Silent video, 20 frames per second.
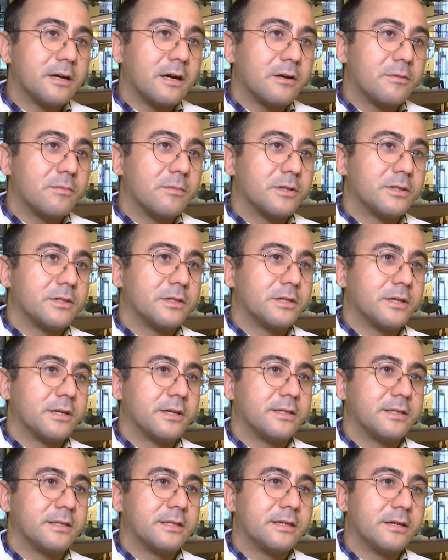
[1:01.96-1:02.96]

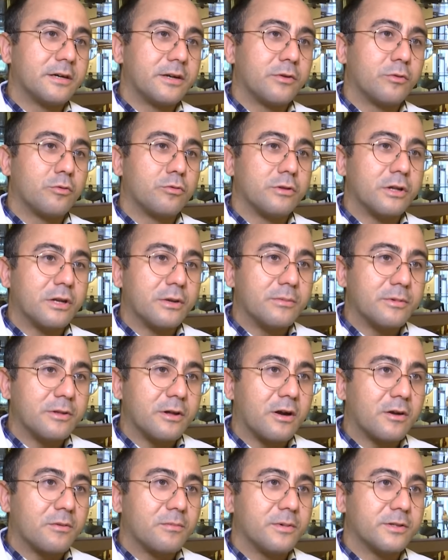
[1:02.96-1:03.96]
artması, sigara
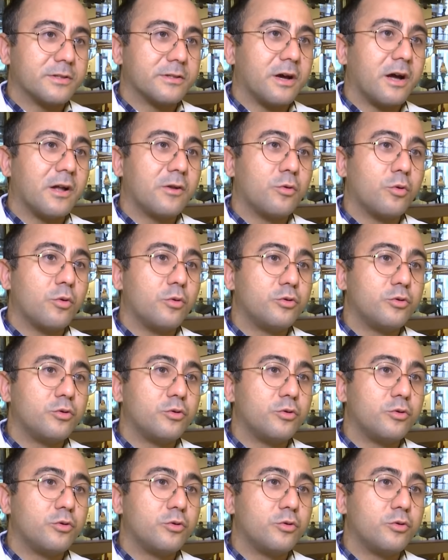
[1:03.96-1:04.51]
kullanımının artması, alkol,